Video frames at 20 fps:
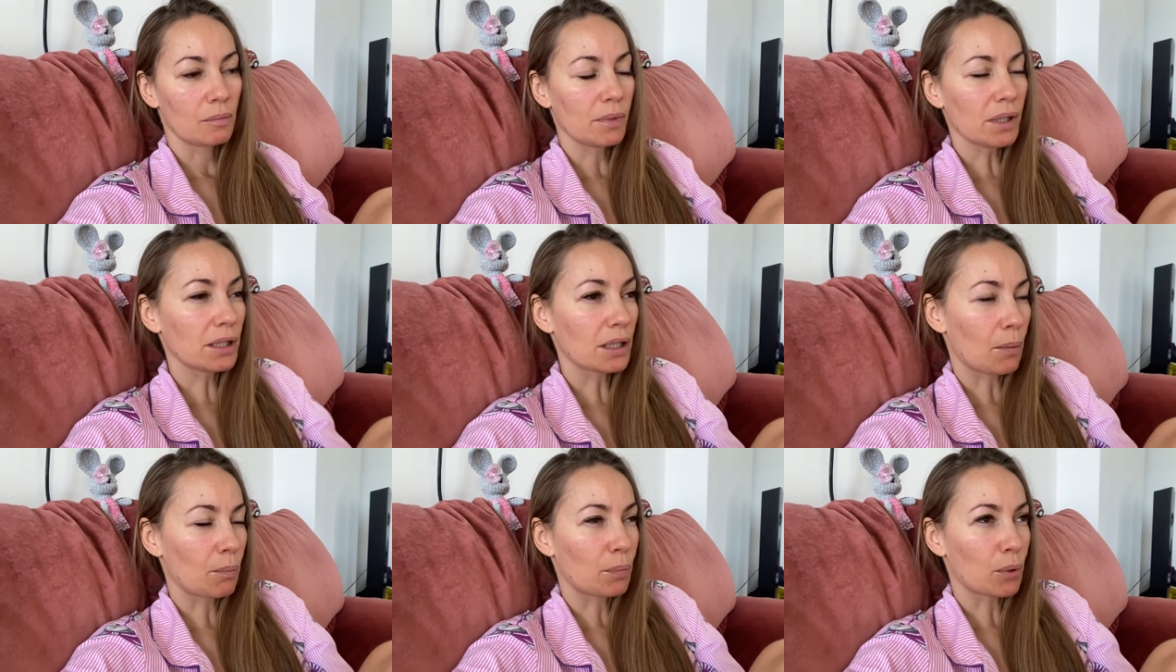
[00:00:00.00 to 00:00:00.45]

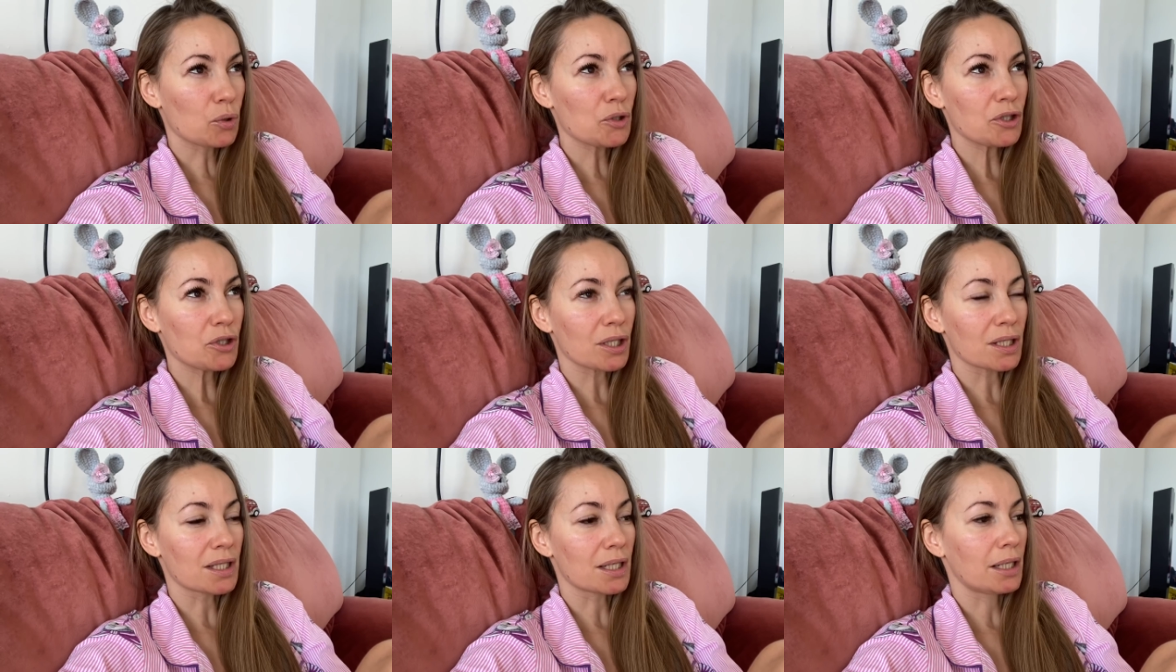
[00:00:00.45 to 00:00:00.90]
Мы там
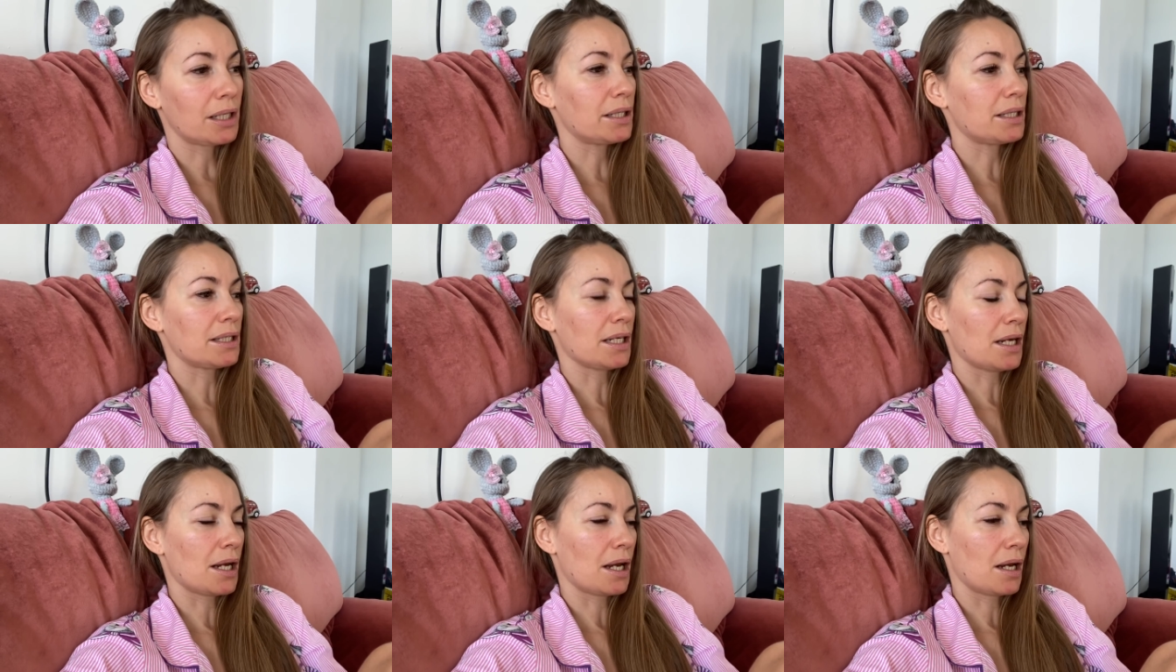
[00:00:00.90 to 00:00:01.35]
просто
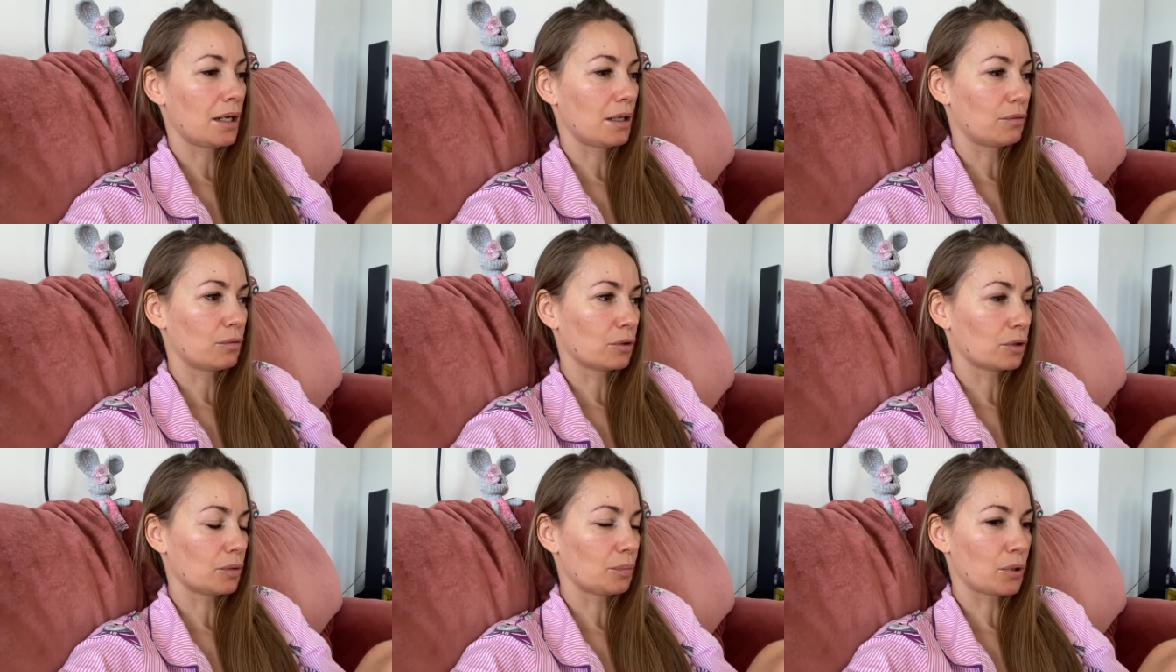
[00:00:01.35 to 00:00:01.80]
залетели.
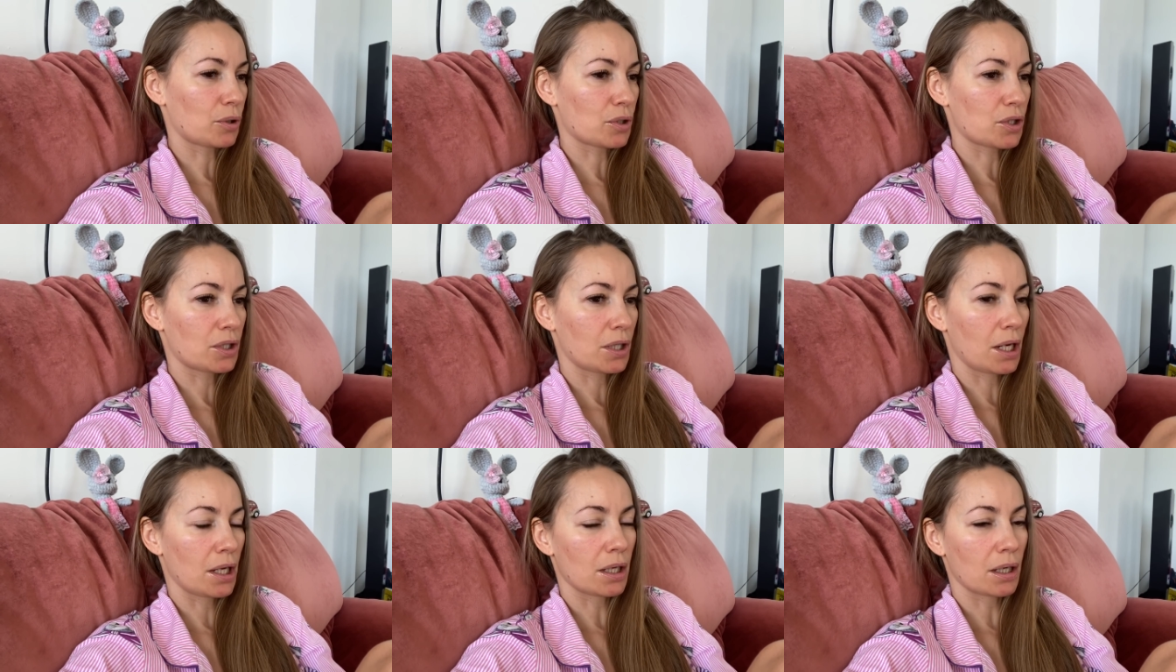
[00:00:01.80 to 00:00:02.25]
Вот
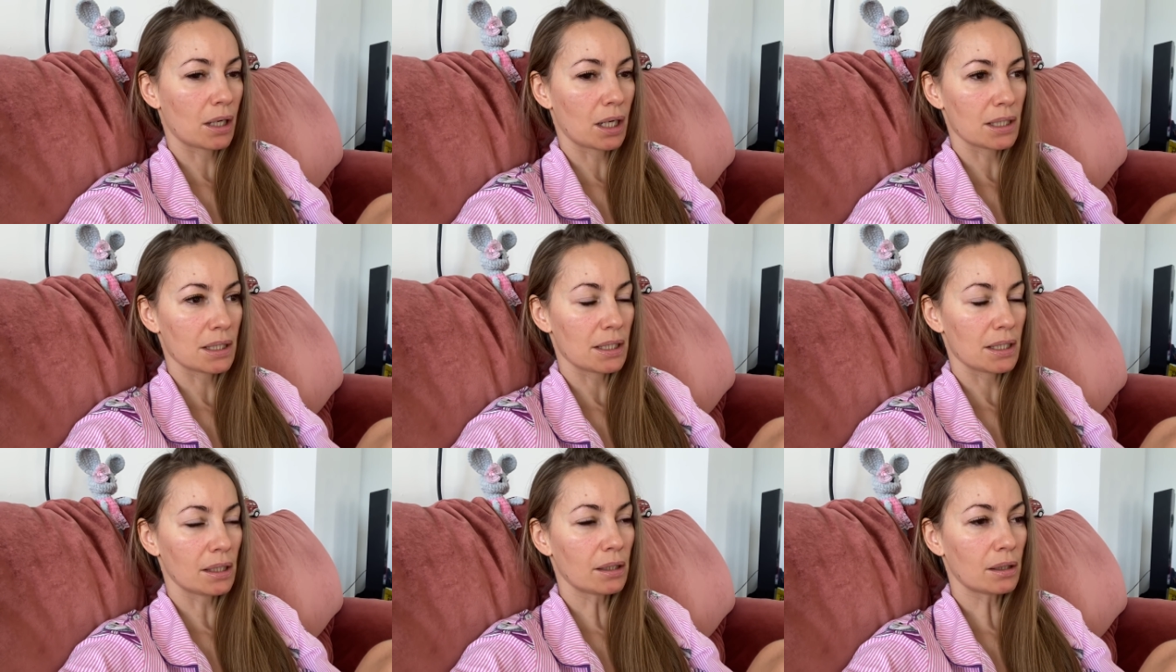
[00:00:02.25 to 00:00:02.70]
просто я не
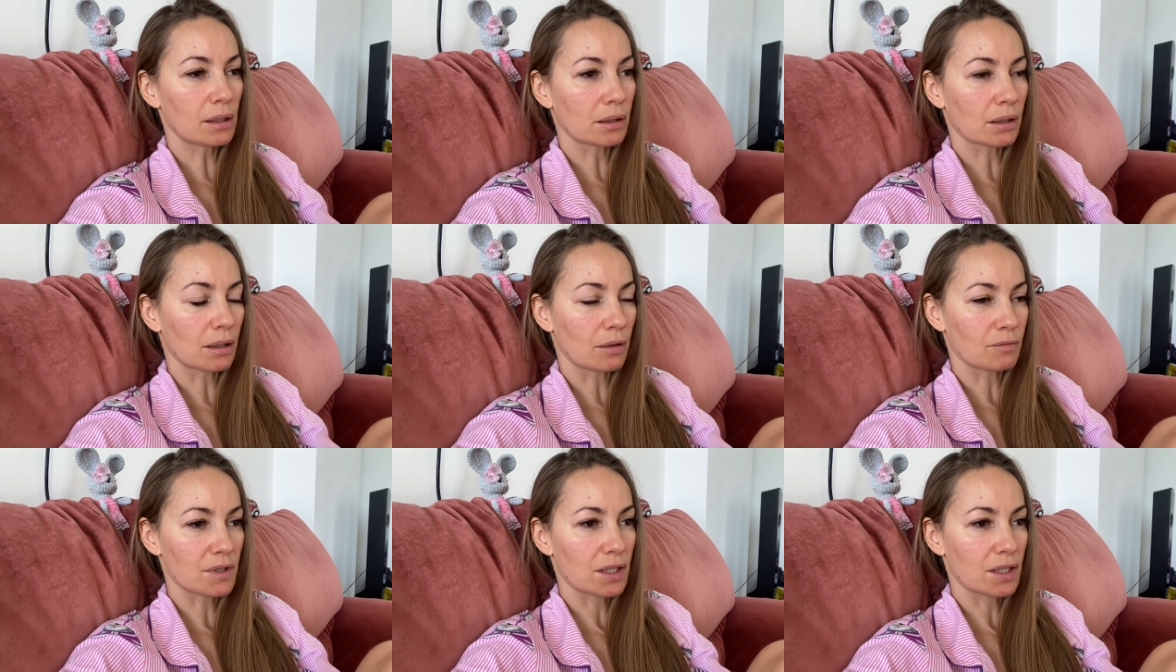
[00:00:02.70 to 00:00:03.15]
хотела,
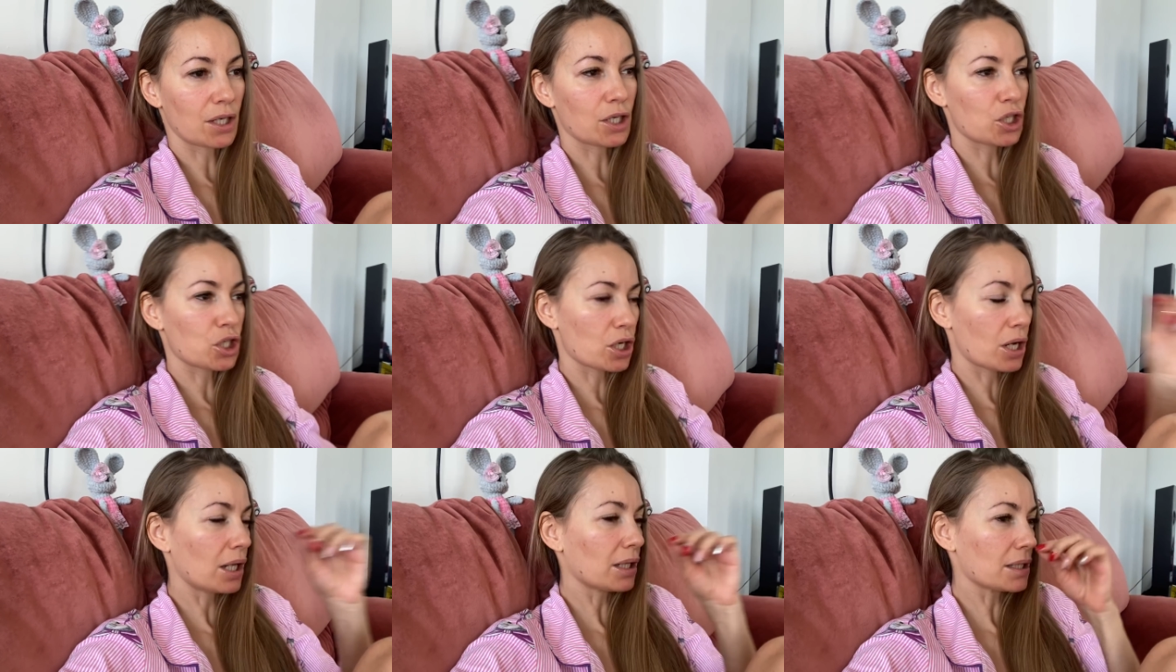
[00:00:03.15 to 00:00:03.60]
там
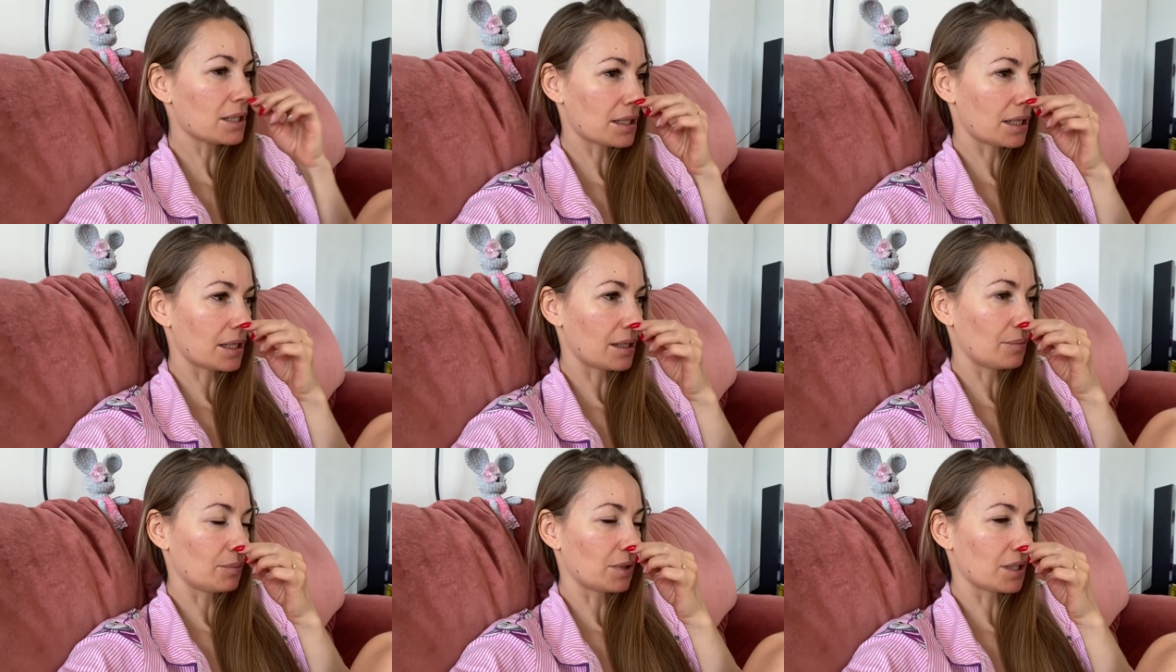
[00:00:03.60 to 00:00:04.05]
встречалась с
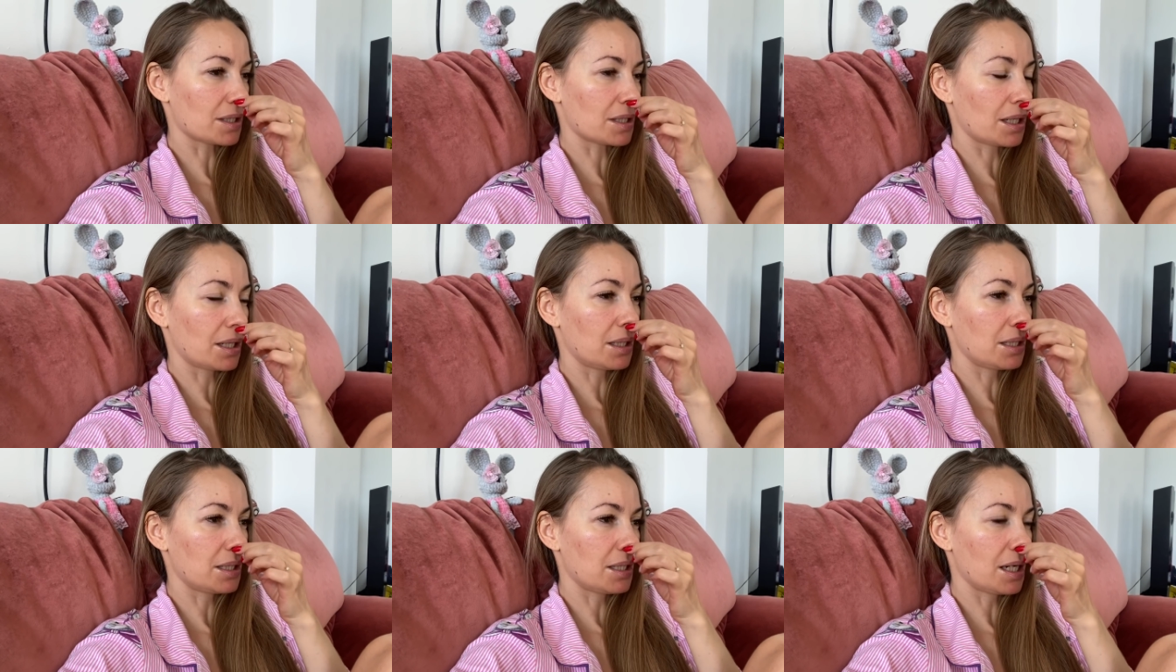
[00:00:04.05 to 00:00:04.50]
кем-то,
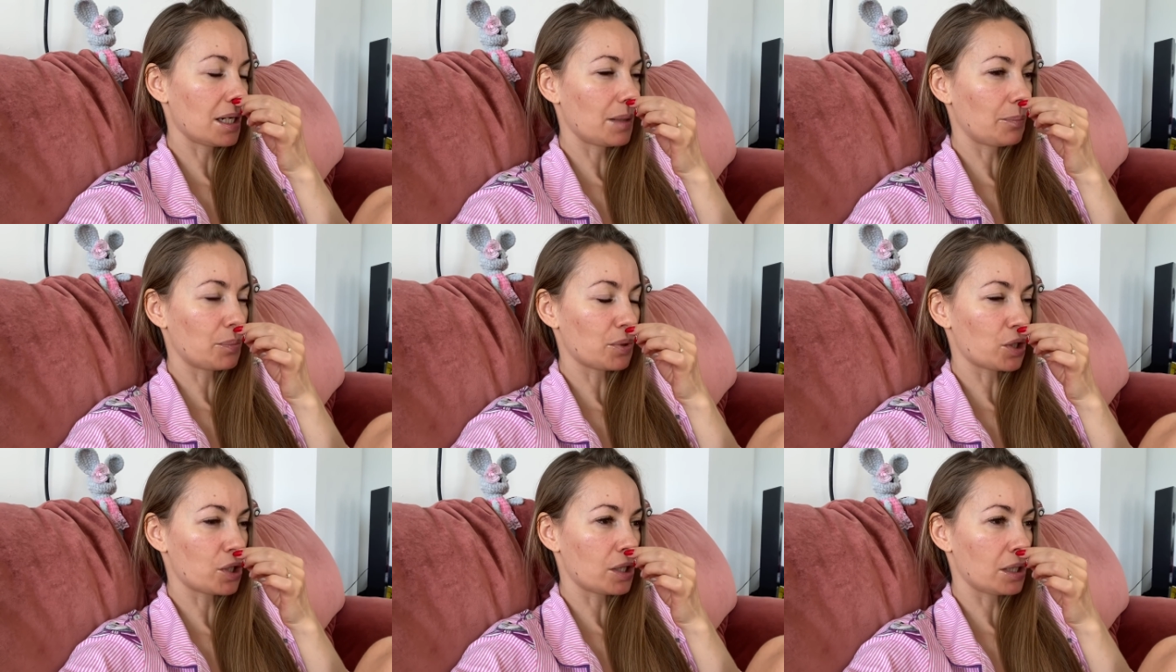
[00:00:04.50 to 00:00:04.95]
залетели,
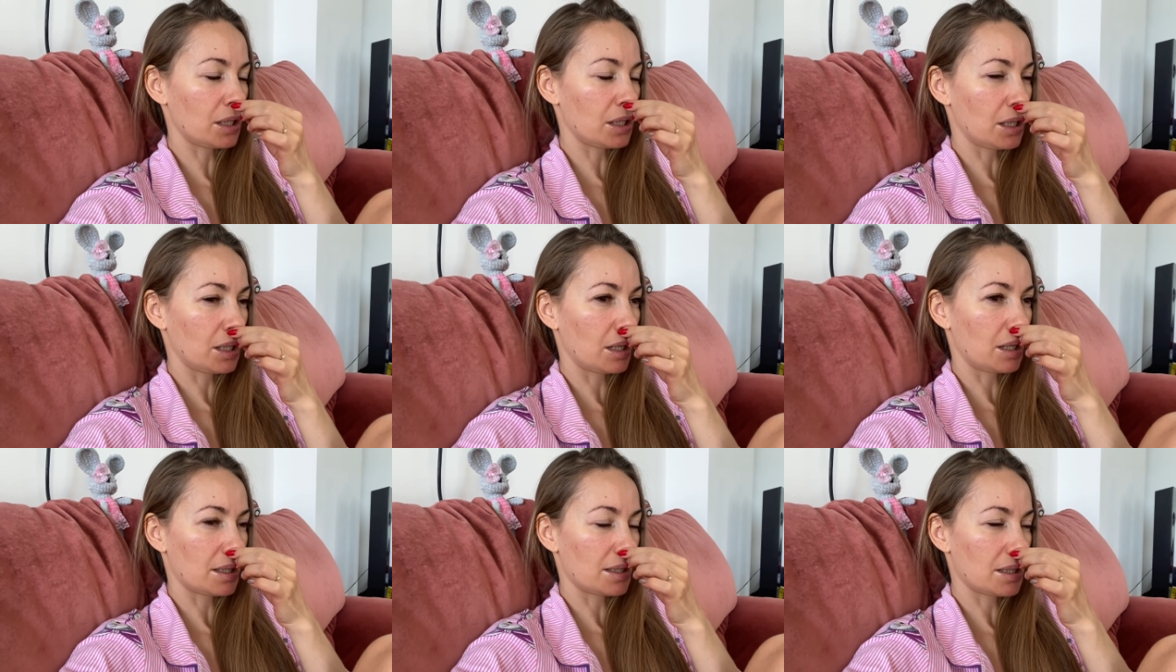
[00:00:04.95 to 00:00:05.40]

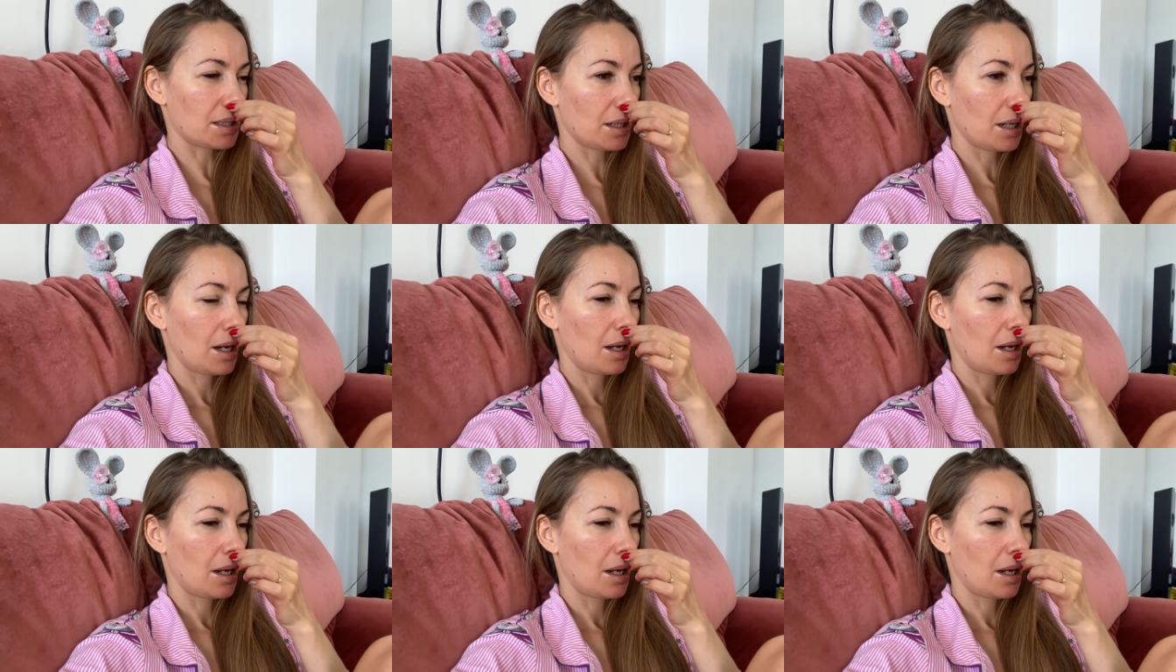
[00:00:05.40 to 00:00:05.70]
поженились.